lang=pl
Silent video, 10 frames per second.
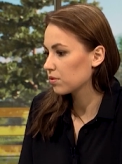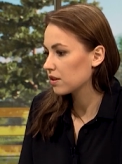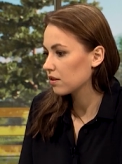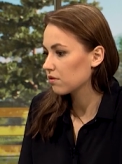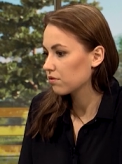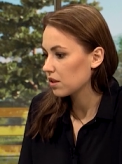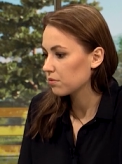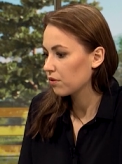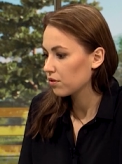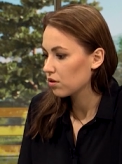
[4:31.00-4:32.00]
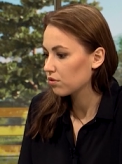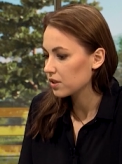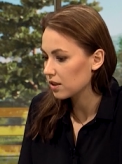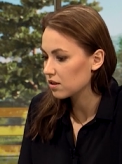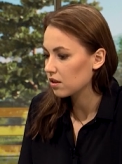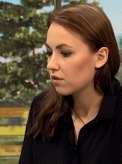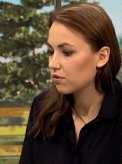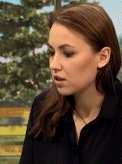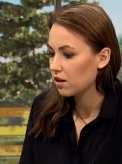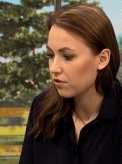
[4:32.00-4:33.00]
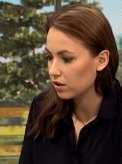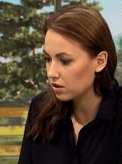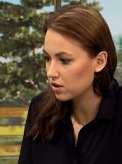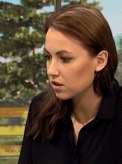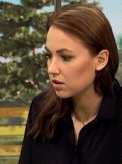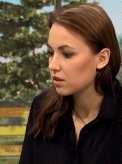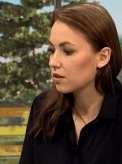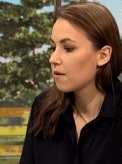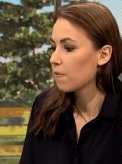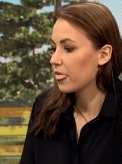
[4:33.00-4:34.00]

z tych wstępnych wyników sekcji wynika faktycznie, że